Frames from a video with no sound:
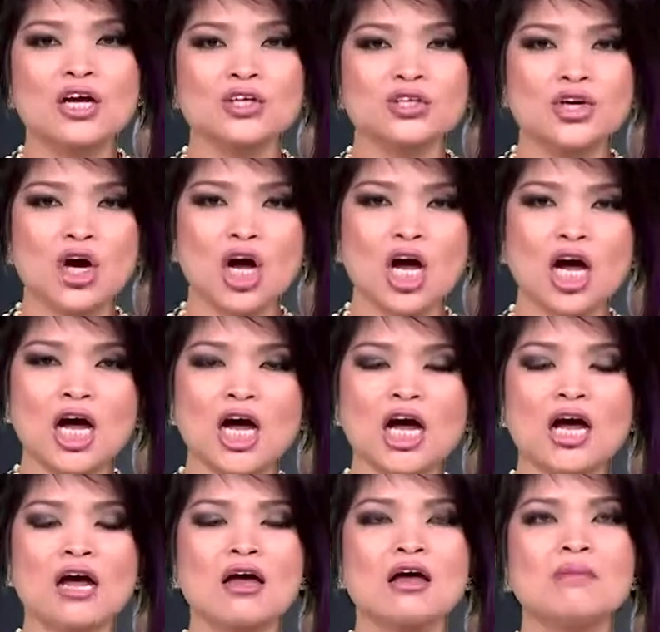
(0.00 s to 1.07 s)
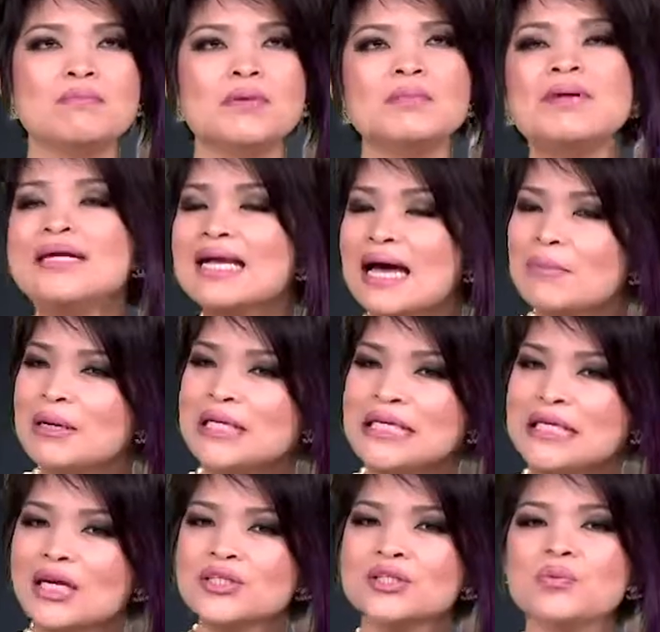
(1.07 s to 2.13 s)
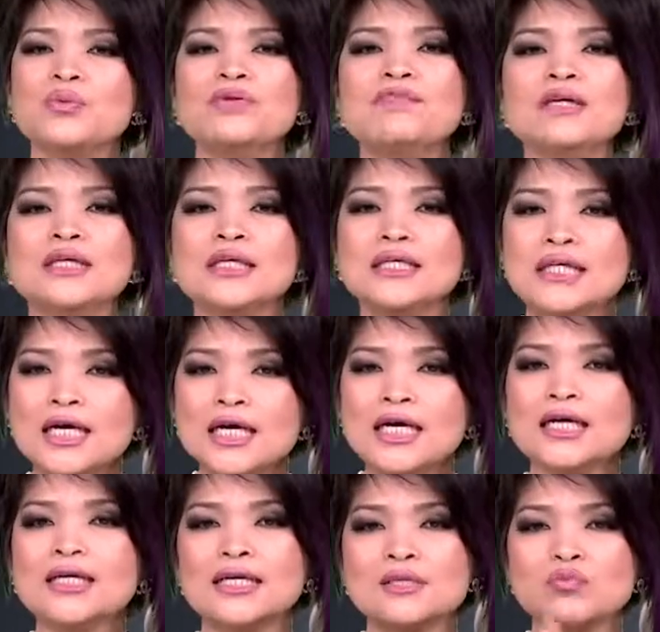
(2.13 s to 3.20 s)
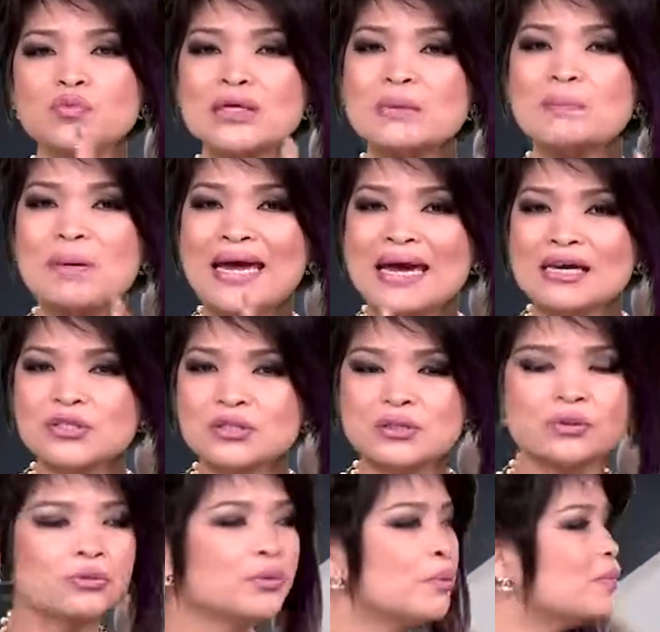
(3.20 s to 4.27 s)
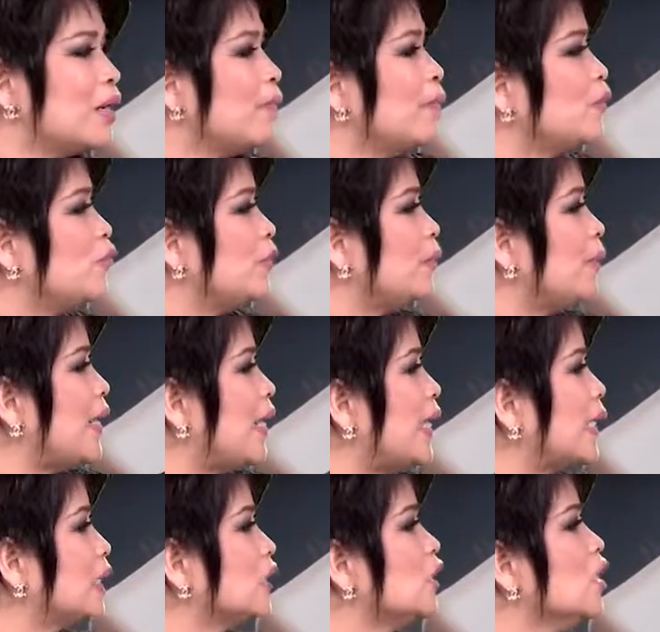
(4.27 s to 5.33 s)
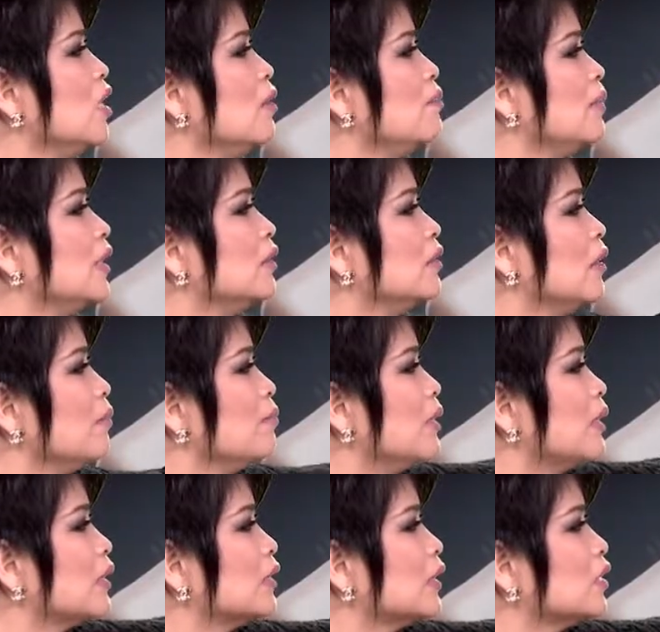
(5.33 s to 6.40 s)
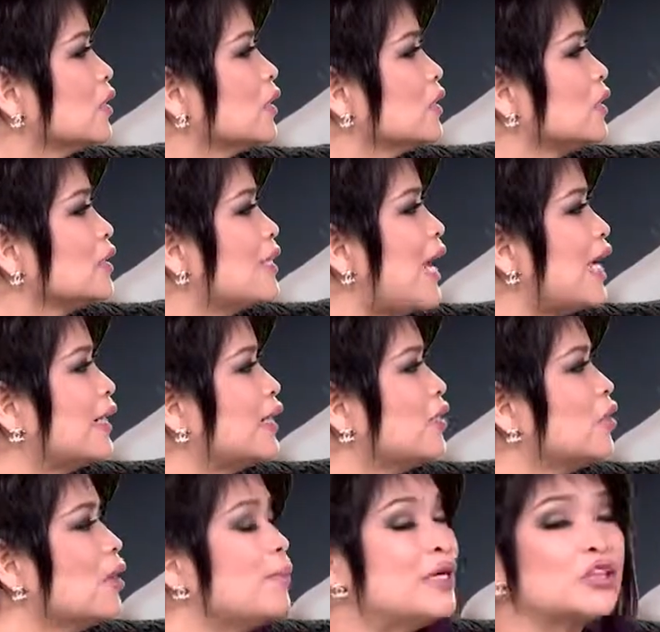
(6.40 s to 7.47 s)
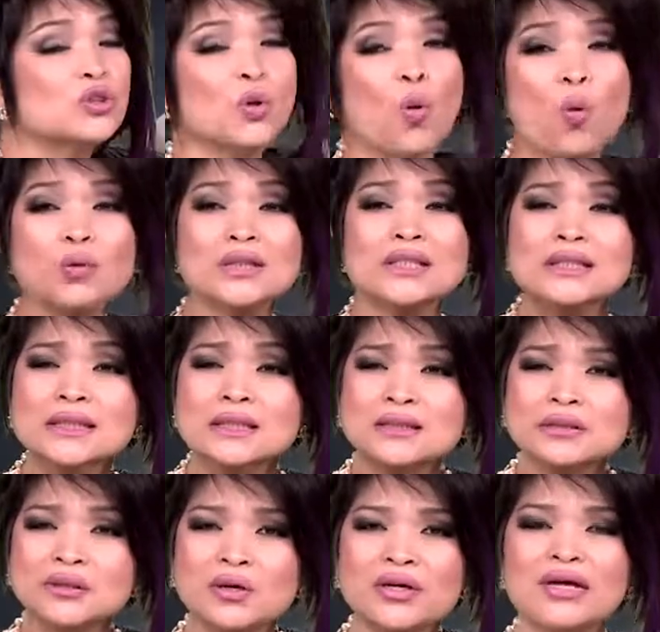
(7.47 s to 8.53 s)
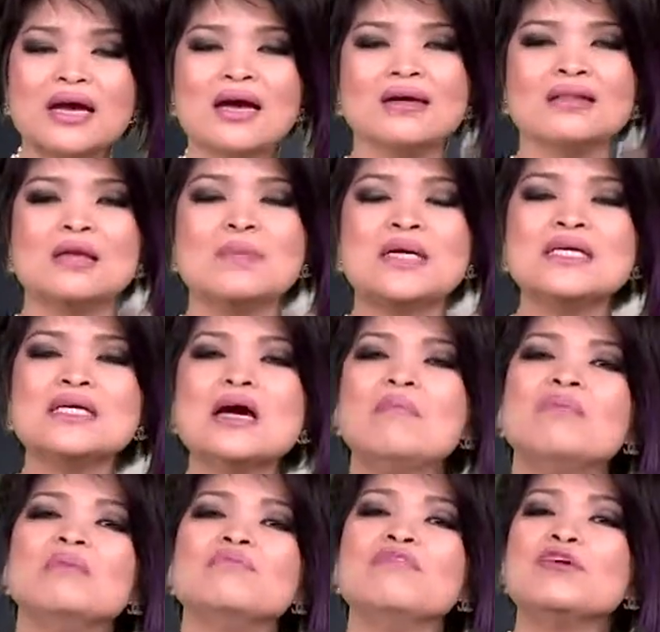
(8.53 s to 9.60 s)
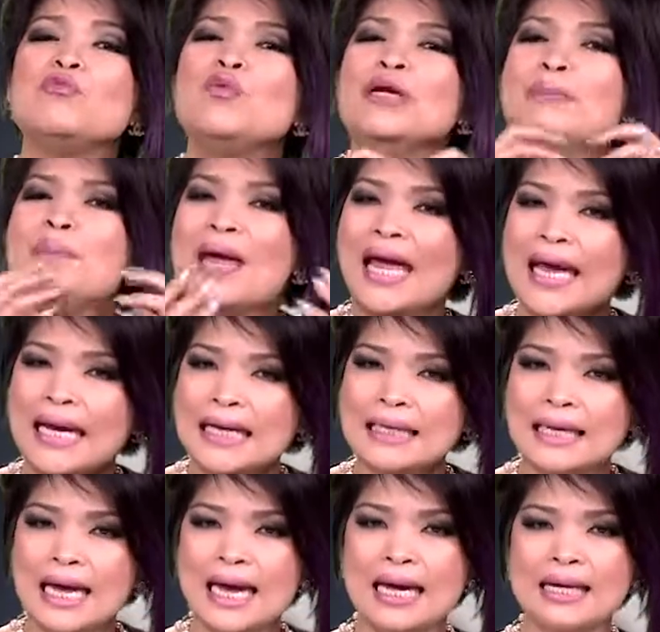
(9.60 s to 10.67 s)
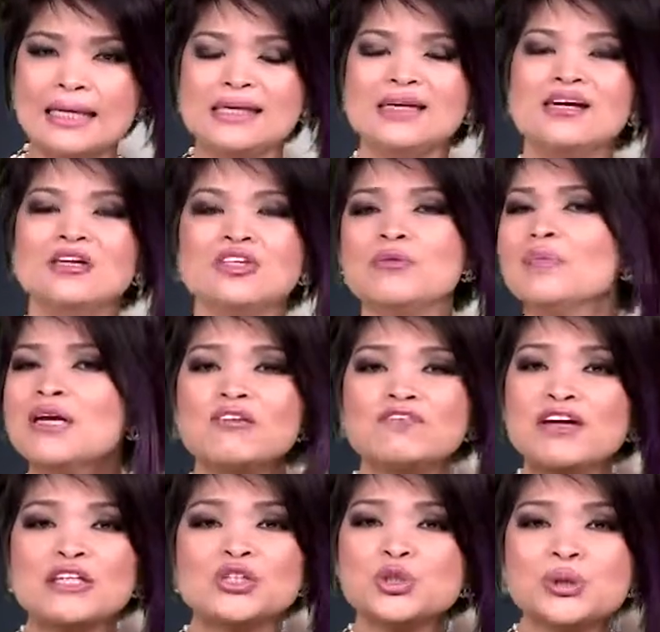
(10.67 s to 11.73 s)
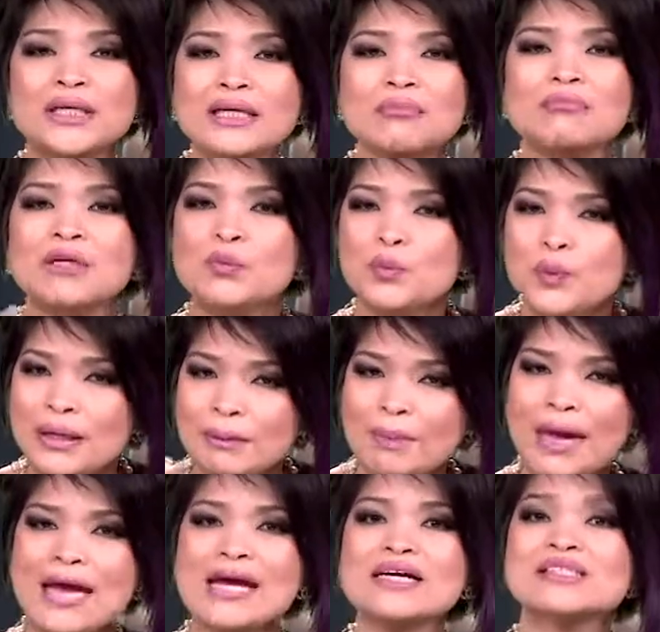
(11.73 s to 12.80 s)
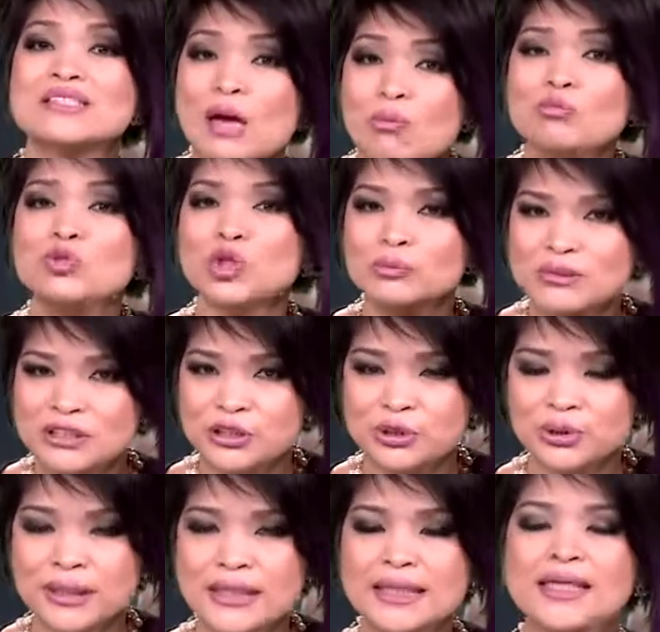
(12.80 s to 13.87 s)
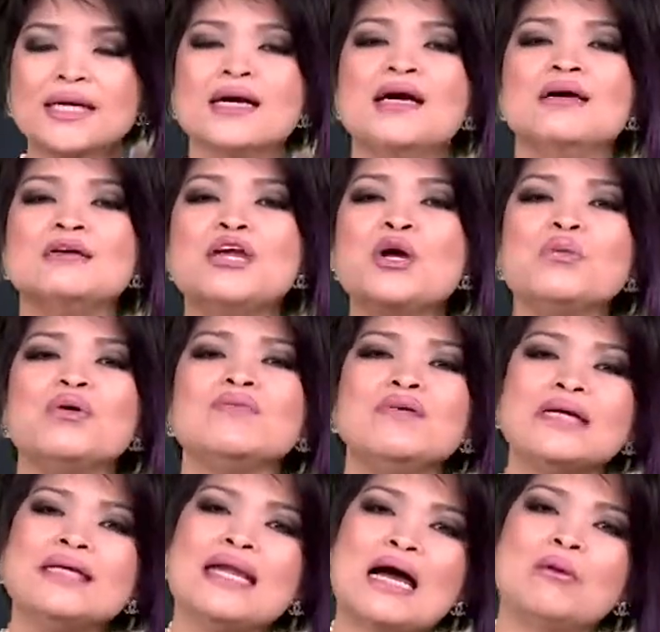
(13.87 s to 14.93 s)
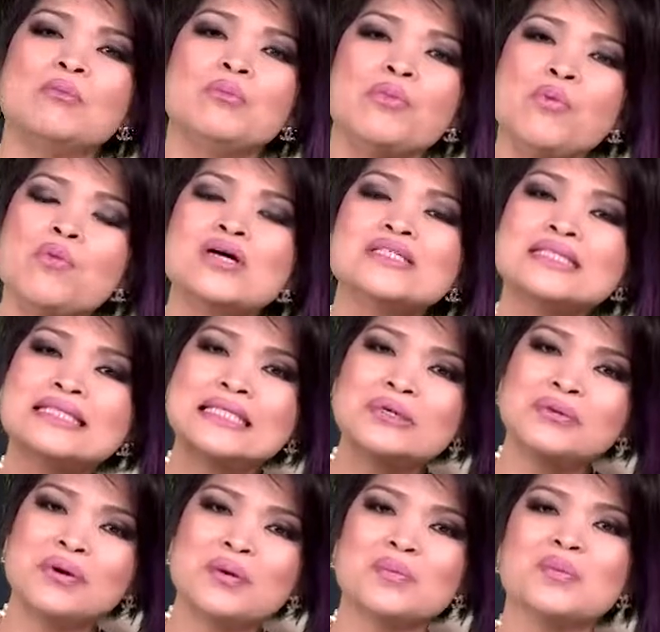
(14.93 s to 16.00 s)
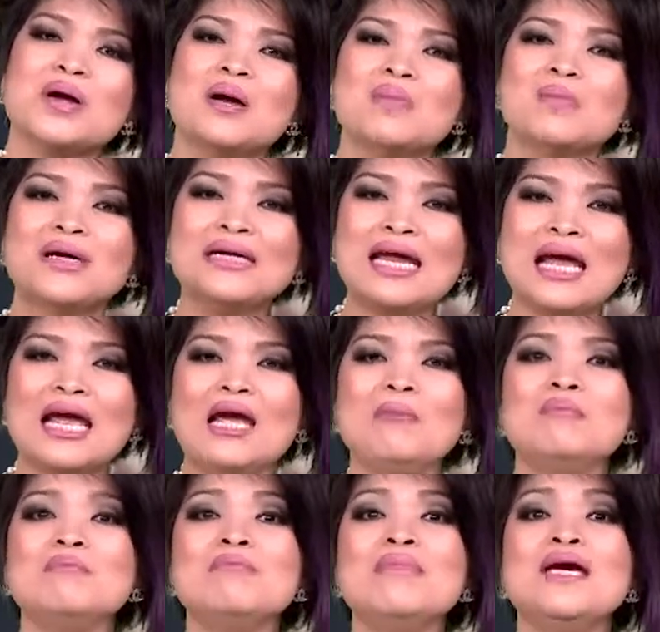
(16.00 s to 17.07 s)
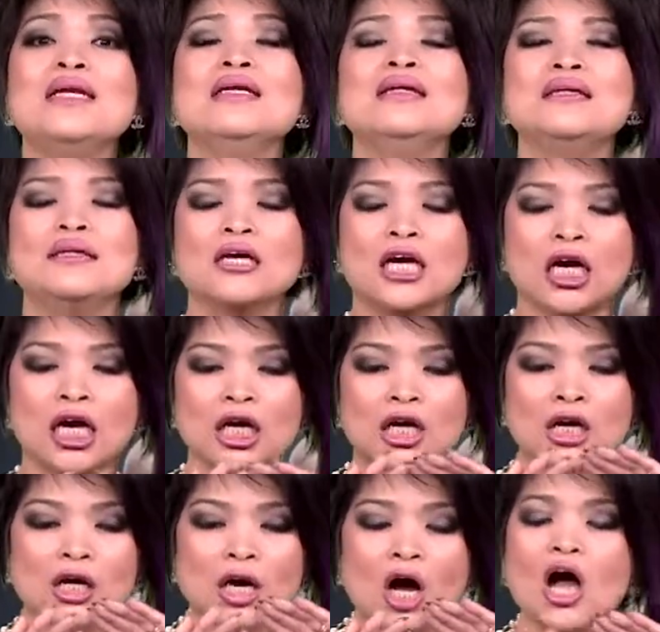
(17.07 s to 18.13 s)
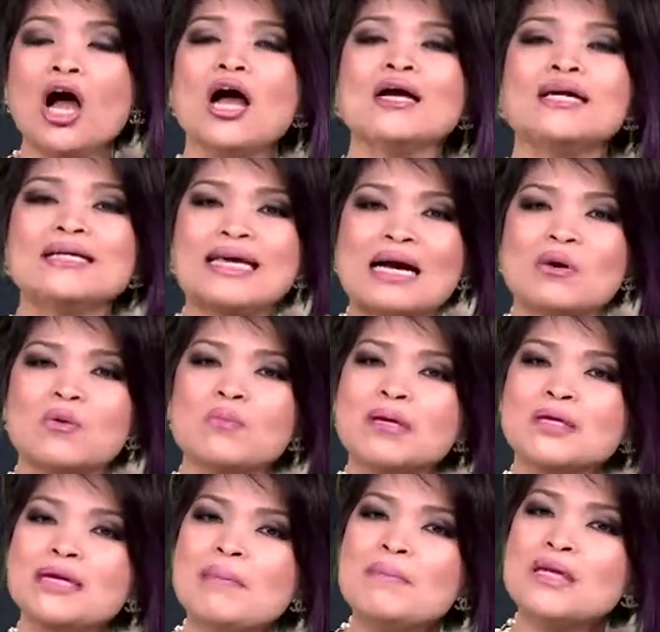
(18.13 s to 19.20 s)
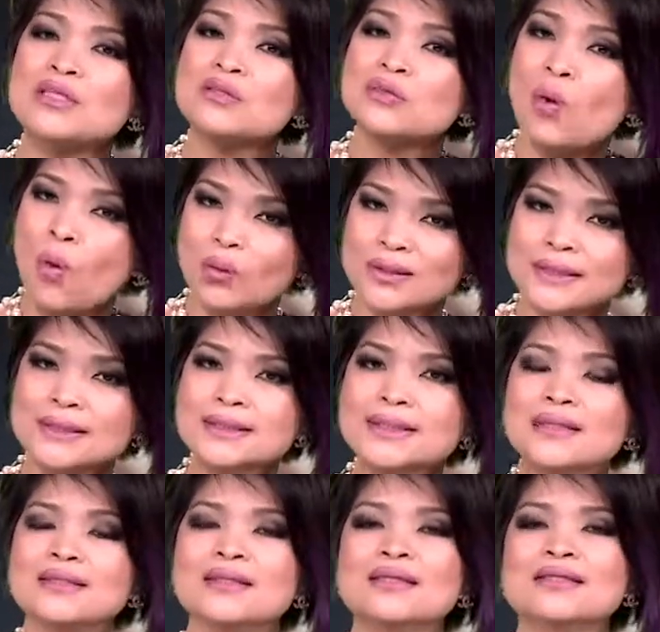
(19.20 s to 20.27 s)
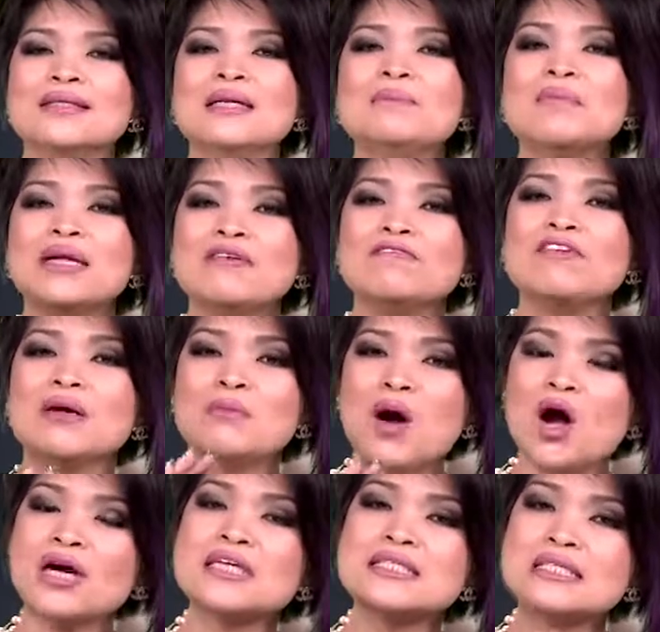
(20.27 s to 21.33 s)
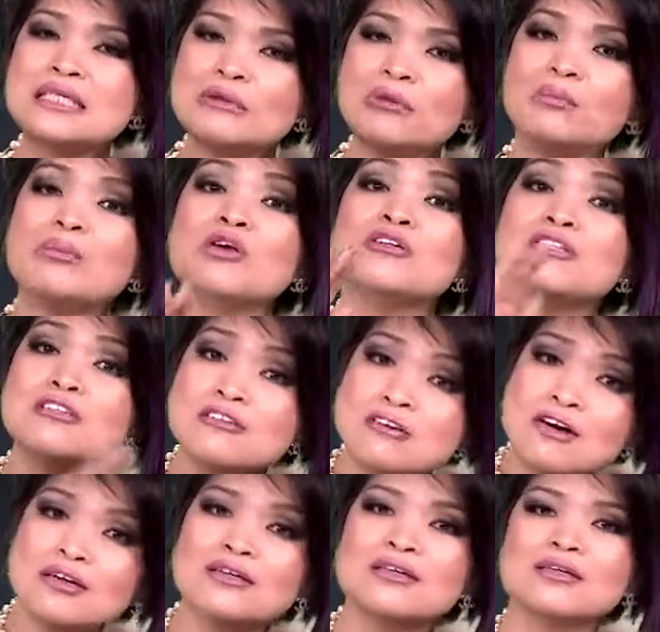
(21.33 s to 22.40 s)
cho mình bị nám hay gì đó thì quý vị nên nhớ là repair serum để mình repair mình mình cái cái cái da này nó đã bị tổn thương rồi thì bây giờ mình phải repair lại chứ mình không phải treat mình repair xong rồi mình treat nếu quý vị nào mua serum mà để mình có cái da của mình đã bị tổn thương thì mình phải bỏ cái serum đó trước